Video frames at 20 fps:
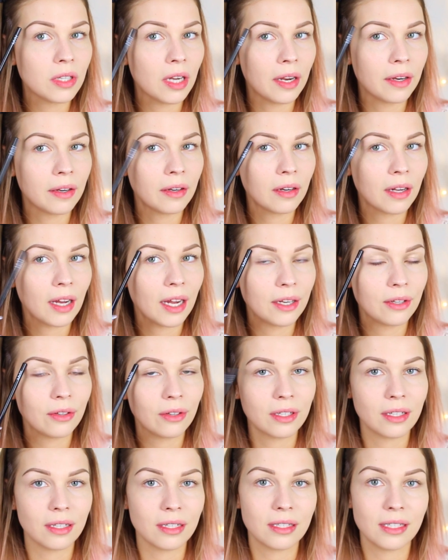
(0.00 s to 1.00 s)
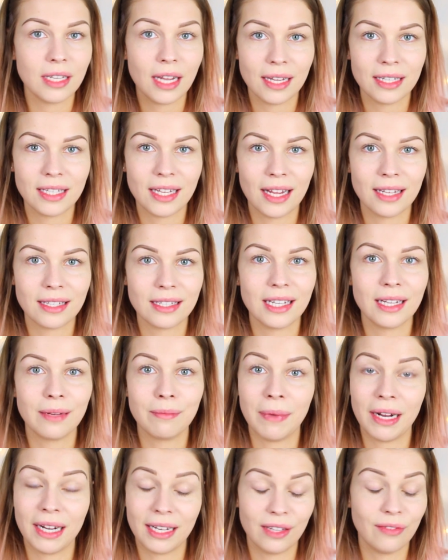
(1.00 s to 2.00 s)
dann kann ich euch das sehr ans Herz
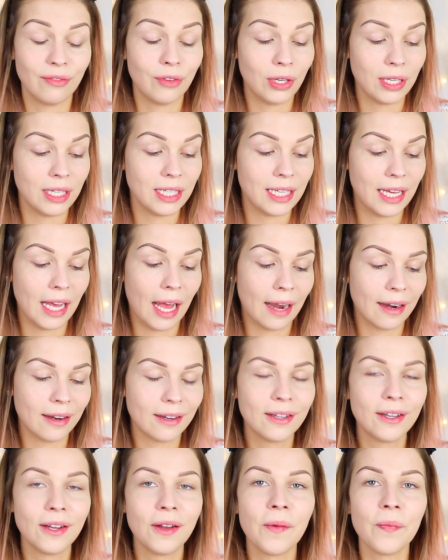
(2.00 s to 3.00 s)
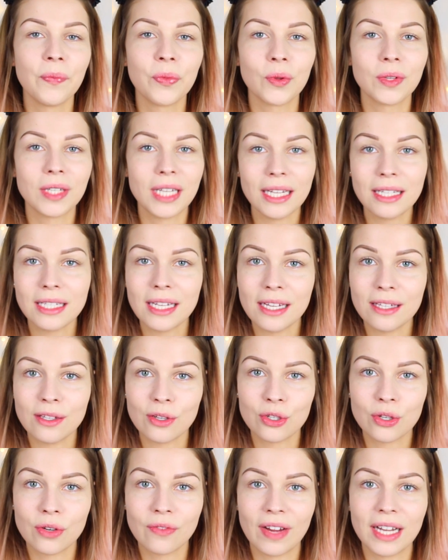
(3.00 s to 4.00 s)
legen, mag ich wirklich gerne. Und jetzt geht es
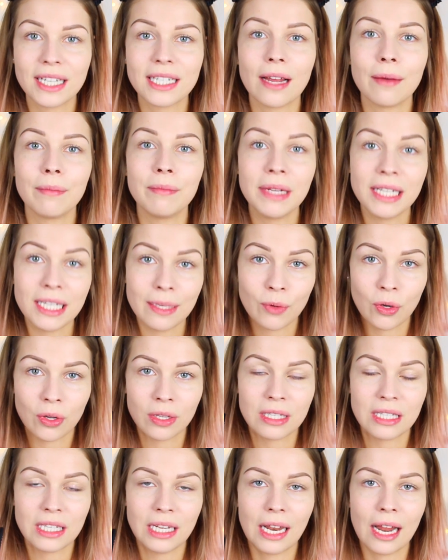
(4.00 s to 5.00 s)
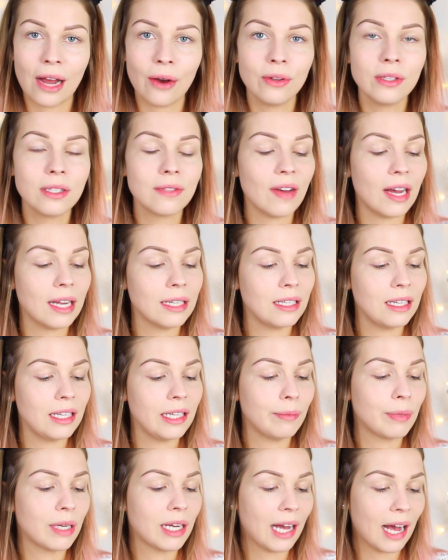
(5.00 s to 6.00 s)
auch schon weiter mit dem Concealer und zwar hat die
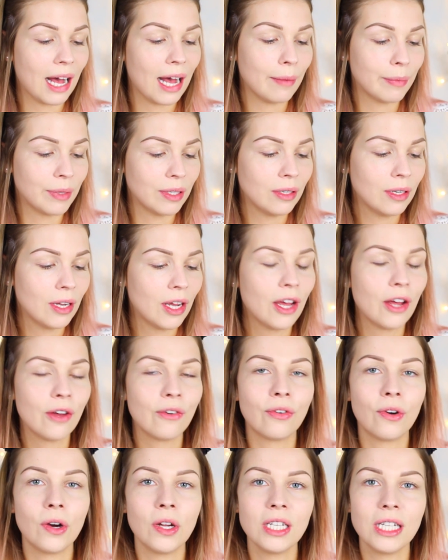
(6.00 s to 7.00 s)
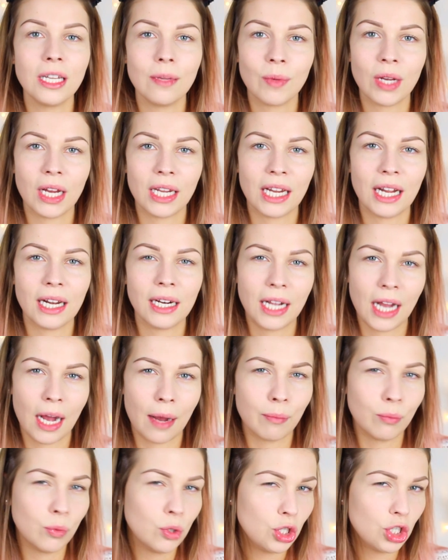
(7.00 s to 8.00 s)
liebe Carmen von dem Kanal
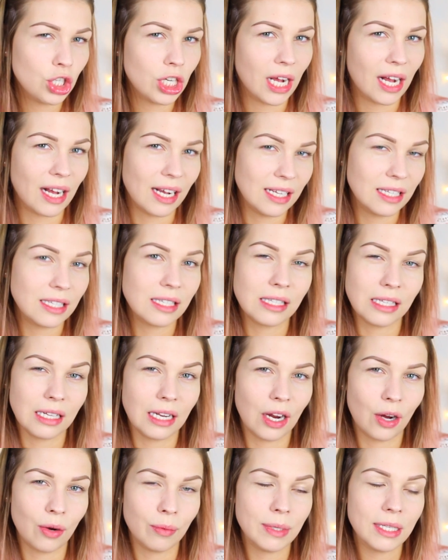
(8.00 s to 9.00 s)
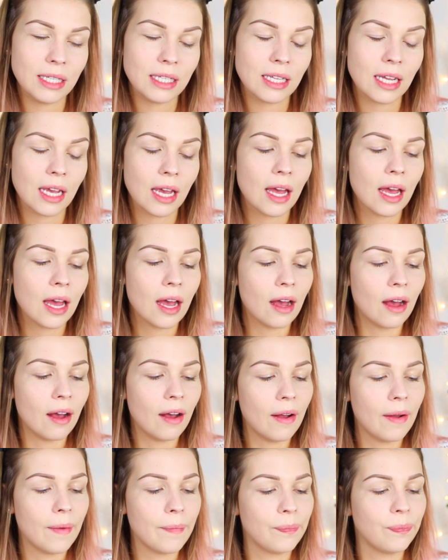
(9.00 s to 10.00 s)
Kamushka heißt sie, glaube ich,
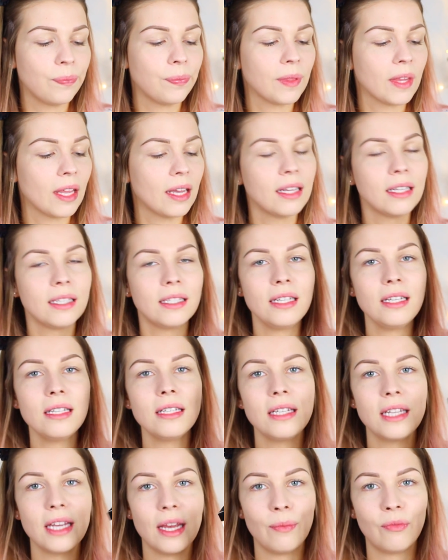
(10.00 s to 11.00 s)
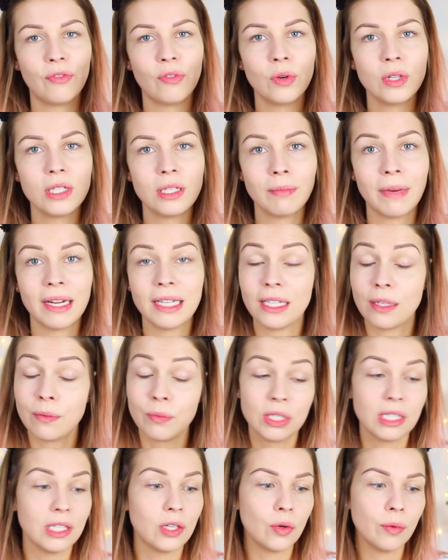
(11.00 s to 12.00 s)
ähm, diesen hier empfohlen. Sie meinte, ich
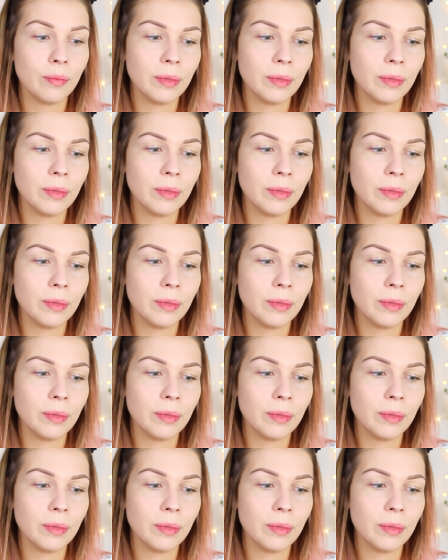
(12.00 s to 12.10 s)
muss den